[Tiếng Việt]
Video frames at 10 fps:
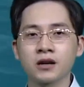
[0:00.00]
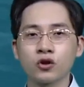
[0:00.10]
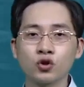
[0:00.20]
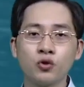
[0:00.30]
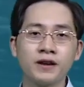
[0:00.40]

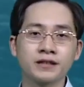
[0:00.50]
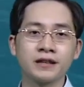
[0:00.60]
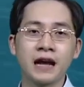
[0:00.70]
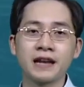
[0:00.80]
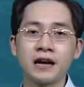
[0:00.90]
Còn khu vực
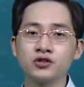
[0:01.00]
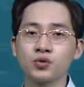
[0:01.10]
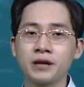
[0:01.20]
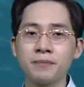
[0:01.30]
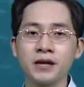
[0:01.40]
từ Đà Nẵng
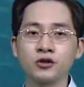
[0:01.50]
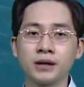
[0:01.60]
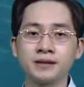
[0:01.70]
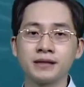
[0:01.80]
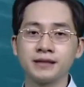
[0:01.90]
xuống đến Bình
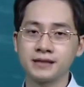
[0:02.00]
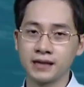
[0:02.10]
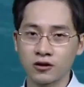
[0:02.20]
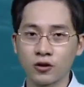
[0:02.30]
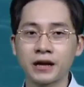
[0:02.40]
Thuận,
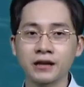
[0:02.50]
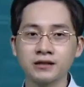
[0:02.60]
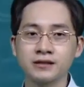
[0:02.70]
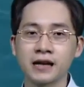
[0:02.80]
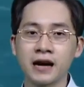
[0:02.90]
trời có nắng
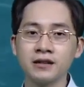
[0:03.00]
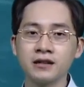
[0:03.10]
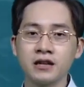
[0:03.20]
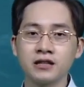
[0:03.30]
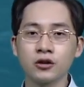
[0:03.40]
từ sáng,
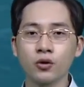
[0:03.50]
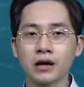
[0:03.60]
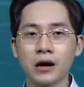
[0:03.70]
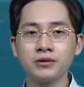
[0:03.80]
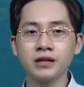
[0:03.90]
nhiệt độ
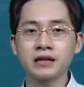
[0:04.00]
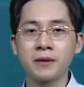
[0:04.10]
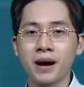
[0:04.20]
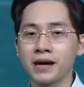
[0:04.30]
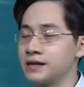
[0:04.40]
cao nhất
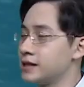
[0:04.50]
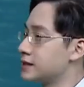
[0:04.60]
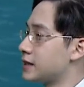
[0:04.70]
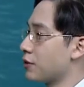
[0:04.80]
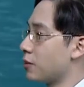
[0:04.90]
ngày mai
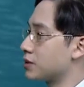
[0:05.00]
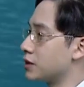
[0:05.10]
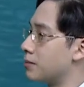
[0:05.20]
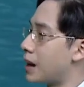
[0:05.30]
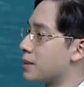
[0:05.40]
dao động
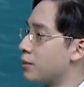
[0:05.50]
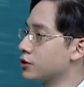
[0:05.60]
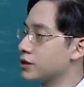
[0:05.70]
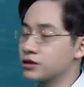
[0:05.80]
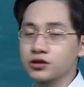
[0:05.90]
từ ba mươi
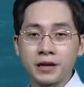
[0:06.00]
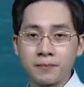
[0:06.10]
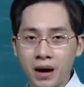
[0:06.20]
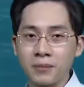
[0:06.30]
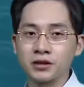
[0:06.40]
mốt cho
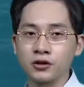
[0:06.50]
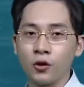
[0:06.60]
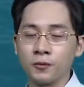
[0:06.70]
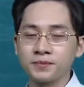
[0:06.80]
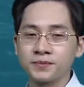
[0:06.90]
đến ba mươi tư
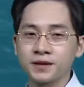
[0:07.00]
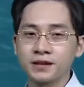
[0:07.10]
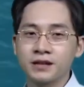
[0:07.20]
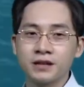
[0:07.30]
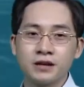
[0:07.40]
độ.
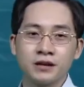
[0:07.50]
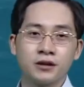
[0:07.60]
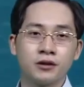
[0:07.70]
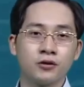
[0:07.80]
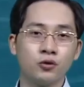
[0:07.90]

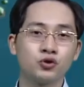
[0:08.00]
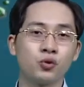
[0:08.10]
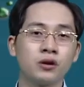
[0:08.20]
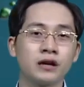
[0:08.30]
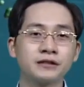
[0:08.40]
Lui
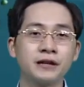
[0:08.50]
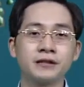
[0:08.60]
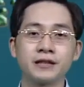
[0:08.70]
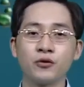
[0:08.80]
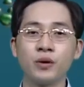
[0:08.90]
xuống các
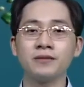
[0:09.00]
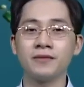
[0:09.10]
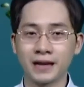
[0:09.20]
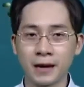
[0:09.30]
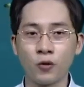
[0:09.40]
tỉnh Tây Nguyên
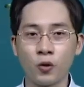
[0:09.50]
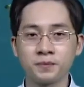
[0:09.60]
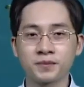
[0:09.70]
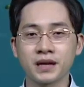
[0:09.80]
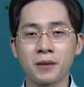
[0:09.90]
và Nam Bộ,
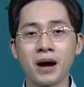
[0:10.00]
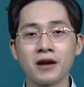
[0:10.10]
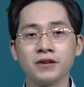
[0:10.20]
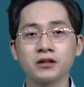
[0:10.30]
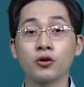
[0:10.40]
ngày
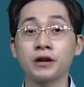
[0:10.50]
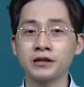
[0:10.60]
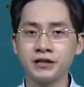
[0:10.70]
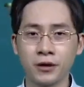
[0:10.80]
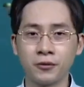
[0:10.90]
mai vẫn có
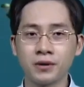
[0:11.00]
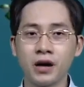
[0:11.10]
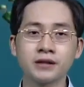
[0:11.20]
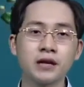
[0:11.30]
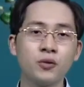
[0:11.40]
nắng nhiều.
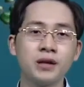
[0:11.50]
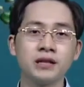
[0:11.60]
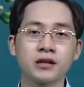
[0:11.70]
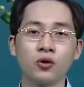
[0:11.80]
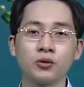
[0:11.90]
Ở Tây
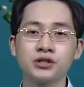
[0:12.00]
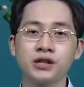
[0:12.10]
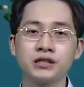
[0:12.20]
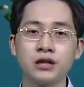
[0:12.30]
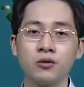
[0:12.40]
Nguyên, nhiệt độ
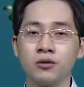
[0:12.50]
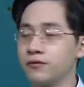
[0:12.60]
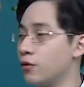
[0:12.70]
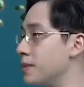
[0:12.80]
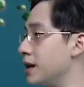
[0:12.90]
trưa chiều
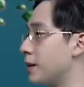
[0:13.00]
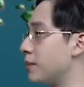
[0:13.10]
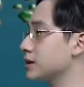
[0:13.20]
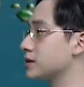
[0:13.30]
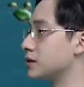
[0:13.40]
phổ biến ở
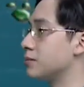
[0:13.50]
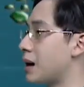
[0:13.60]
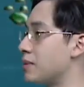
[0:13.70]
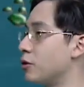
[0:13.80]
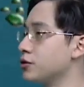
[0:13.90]
mức từ
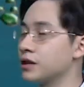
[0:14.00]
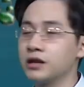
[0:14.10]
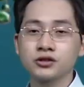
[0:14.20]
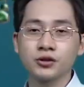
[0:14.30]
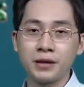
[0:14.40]
ba mươi mốt
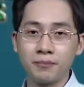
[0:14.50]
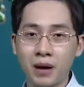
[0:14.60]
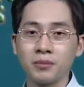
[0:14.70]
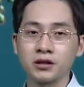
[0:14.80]
cho đến ba